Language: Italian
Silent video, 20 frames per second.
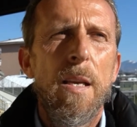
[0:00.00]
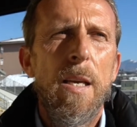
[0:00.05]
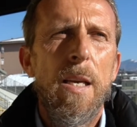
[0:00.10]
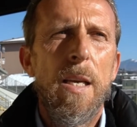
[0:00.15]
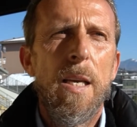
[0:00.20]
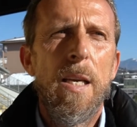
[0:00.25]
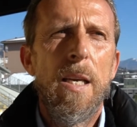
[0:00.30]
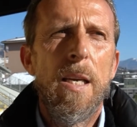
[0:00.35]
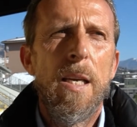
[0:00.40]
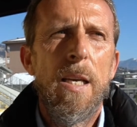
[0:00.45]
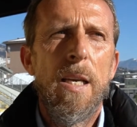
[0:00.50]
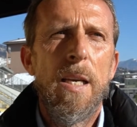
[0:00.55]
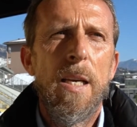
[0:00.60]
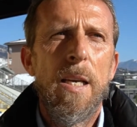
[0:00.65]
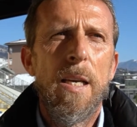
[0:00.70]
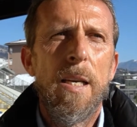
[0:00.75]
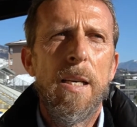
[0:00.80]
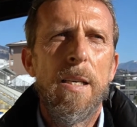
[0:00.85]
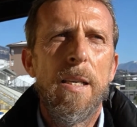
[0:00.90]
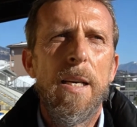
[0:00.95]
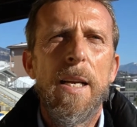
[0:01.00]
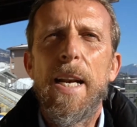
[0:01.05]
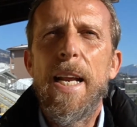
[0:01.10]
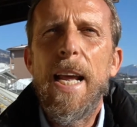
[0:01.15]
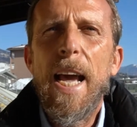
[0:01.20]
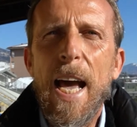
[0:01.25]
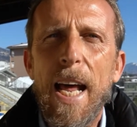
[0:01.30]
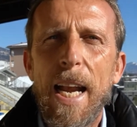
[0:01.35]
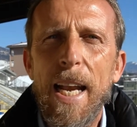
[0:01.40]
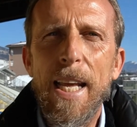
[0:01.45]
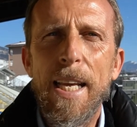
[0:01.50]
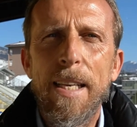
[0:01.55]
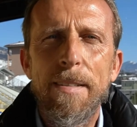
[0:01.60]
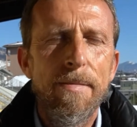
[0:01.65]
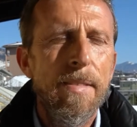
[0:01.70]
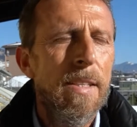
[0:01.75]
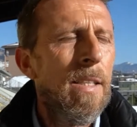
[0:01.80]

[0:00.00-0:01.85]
eh, reale